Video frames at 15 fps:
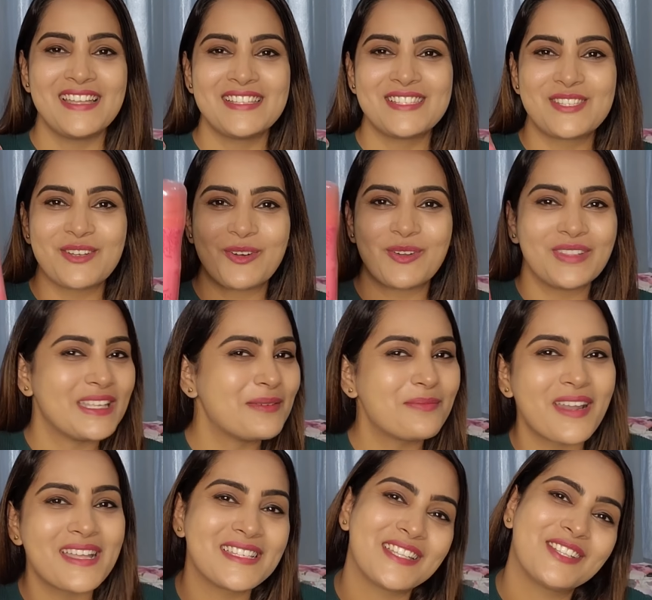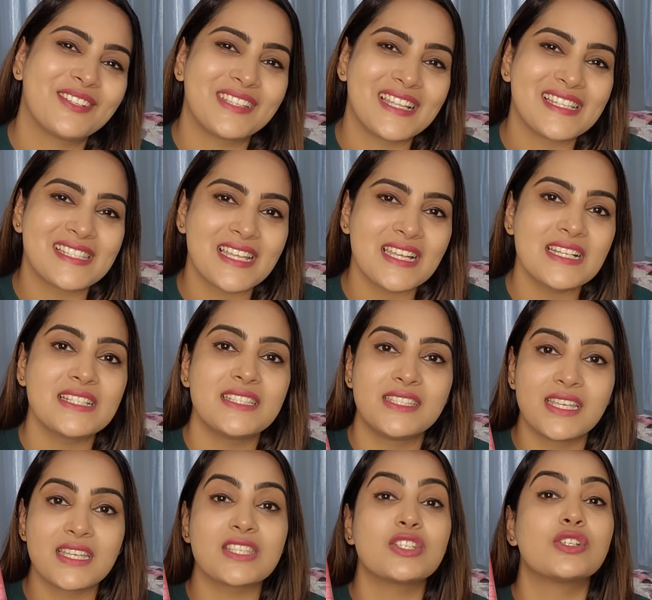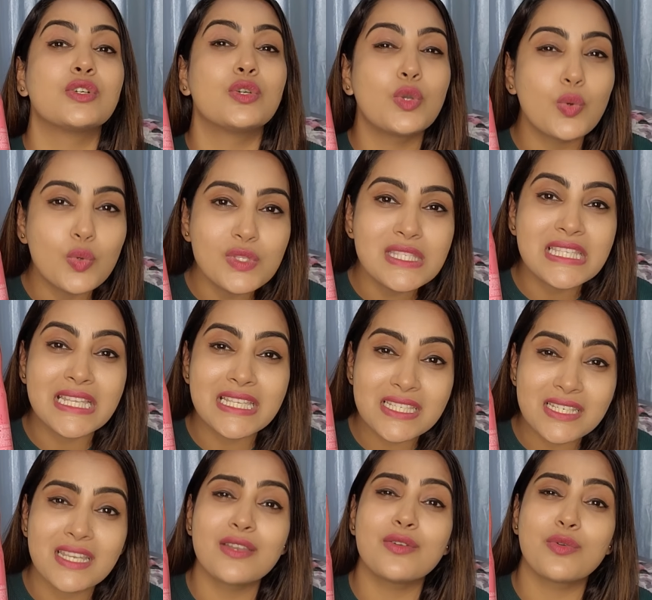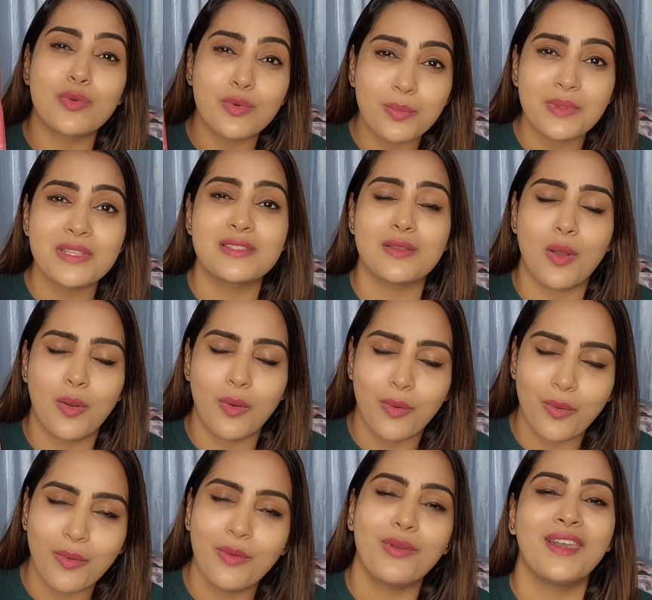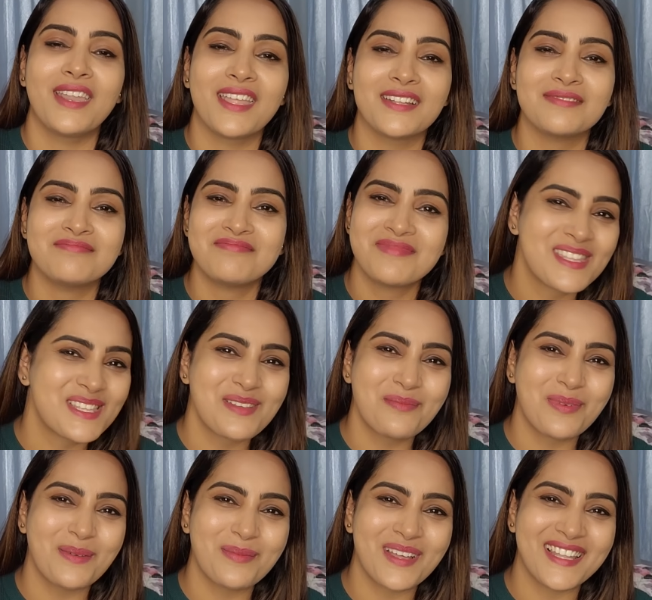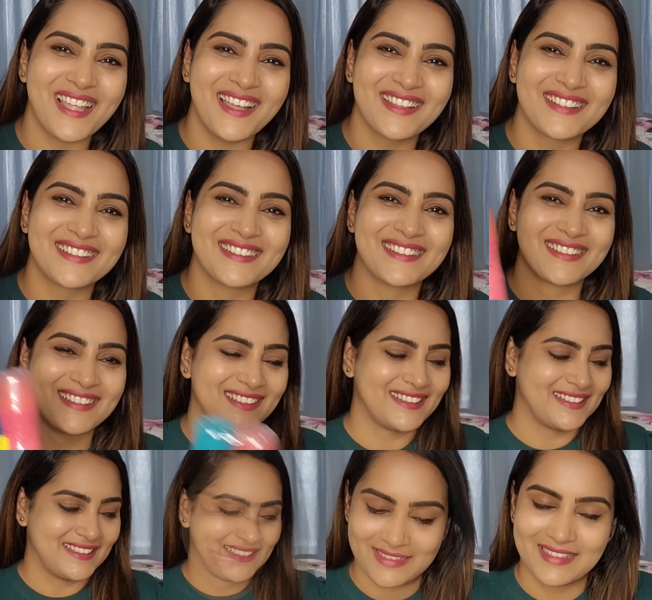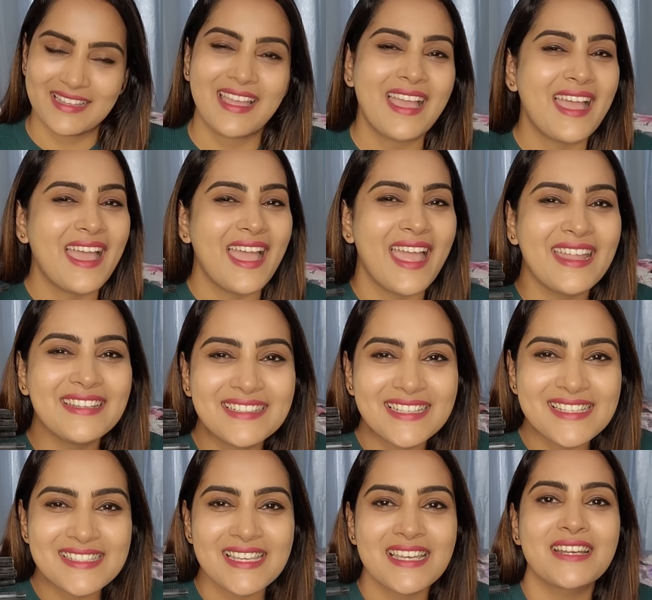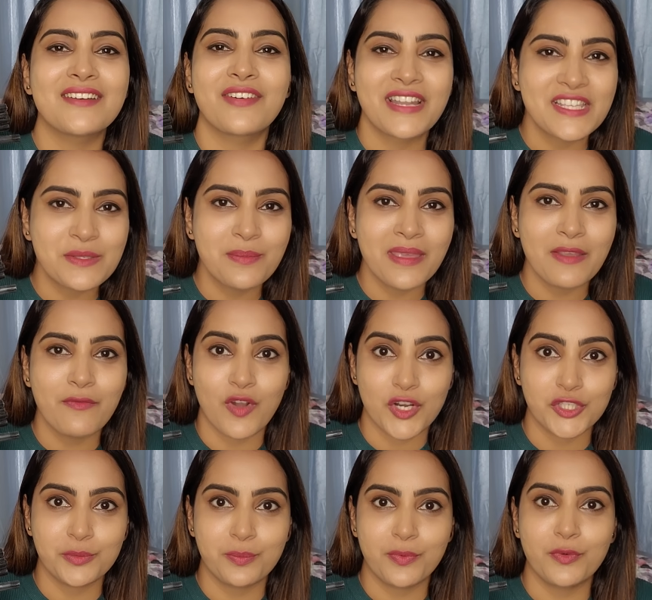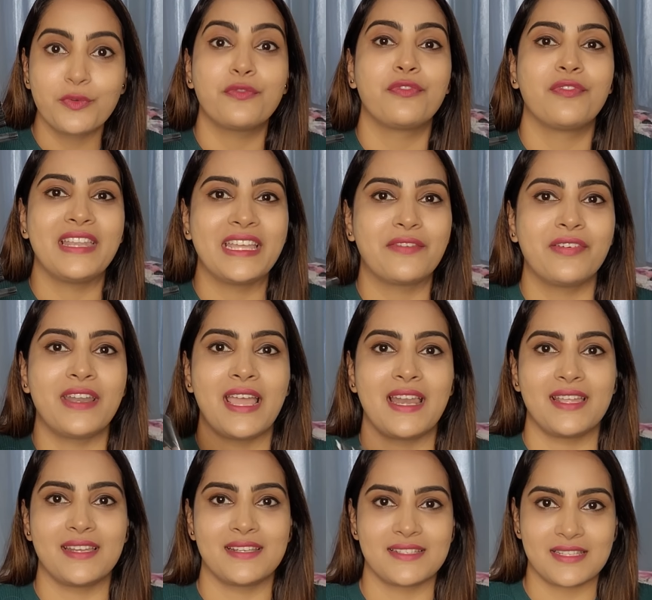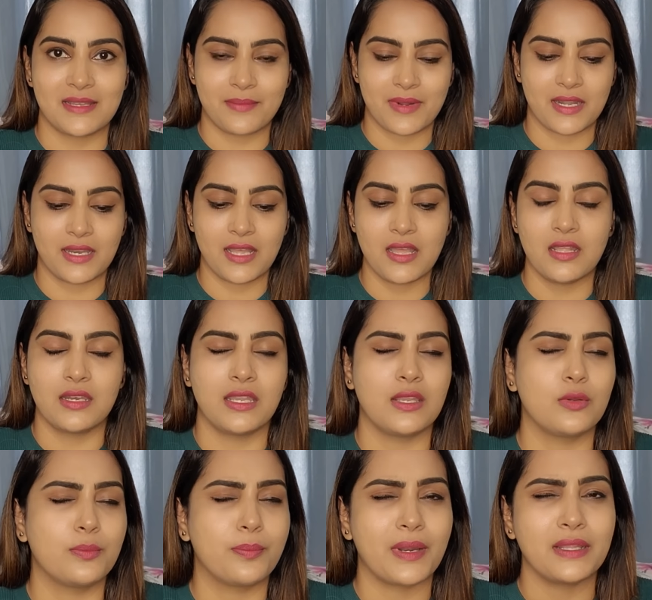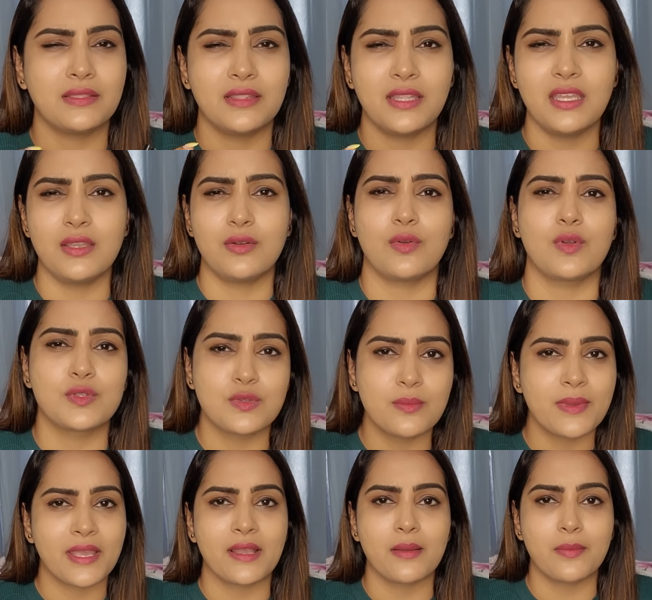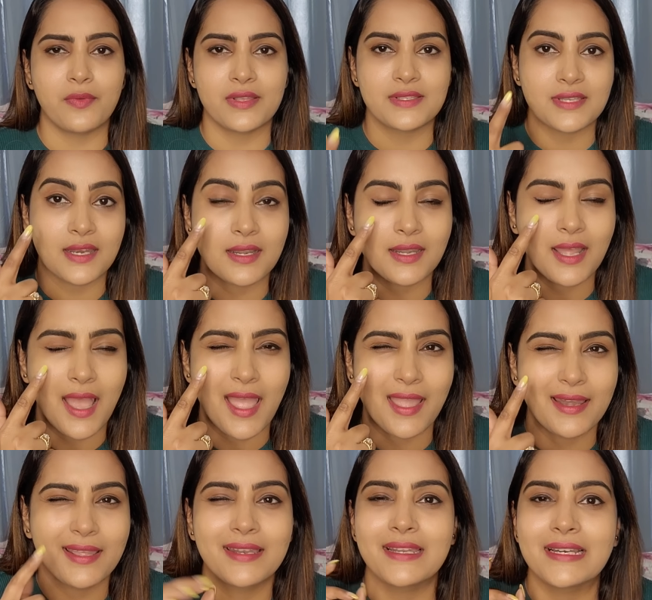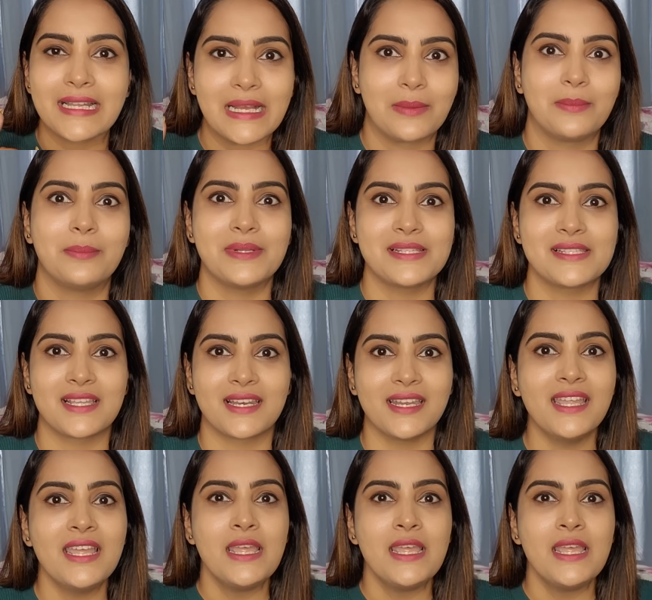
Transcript: సో దీని ప్రైస్ ఎంతో తెలుసా జస్ట్ టూ సిక్స్టీన్ రూపీస్ ఓన్లీ సూపర్ కదా అండ్ దీస్ ఆర్ రెజ్మే వాటర్ ప్రూఫ్ లిక్విడ్ ఐలైనర్స్ అనమాట నేను ప్రతిరోజు మేకప్ వేసానంటే ఐలైనర్ కంపల్సరీ